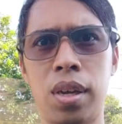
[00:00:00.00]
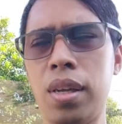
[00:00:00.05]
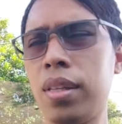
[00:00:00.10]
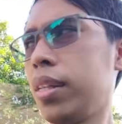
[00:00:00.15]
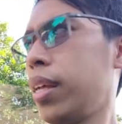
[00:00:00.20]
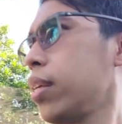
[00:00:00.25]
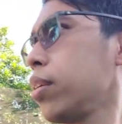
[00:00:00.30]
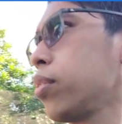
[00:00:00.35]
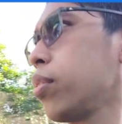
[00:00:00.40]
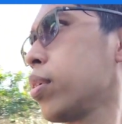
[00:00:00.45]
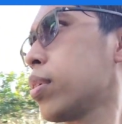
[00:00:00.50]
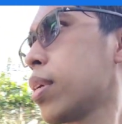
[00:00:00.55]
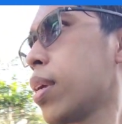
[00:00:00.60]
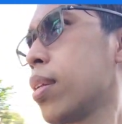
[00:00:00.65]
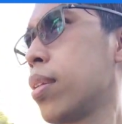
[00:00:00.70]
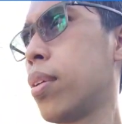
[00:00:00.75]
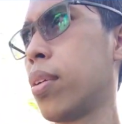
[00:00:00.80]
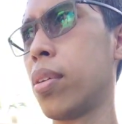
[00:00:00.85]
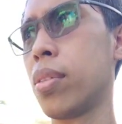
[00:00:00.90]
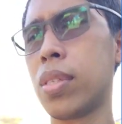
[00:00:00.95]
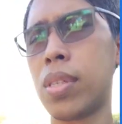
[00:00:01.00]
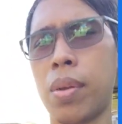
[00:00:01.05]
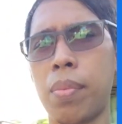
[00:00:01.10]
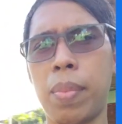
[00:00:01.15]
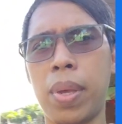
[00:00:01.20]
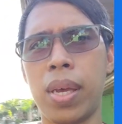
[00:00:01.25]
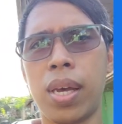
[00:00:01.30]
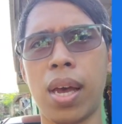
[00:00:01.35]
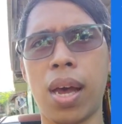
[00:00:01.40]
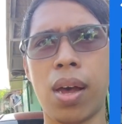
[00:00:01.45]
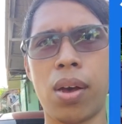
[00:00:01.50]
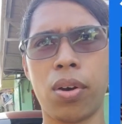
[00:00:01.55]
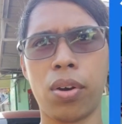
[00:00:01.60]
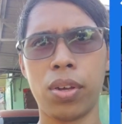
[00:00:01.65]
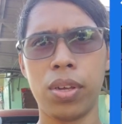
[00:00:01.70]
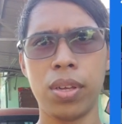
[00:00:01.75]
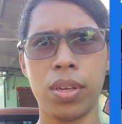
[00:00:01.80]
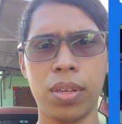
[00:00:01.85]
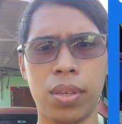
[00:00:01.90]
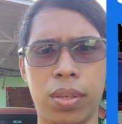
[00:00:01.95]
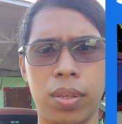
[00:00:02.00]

And then yung isa doon sa may kahoy.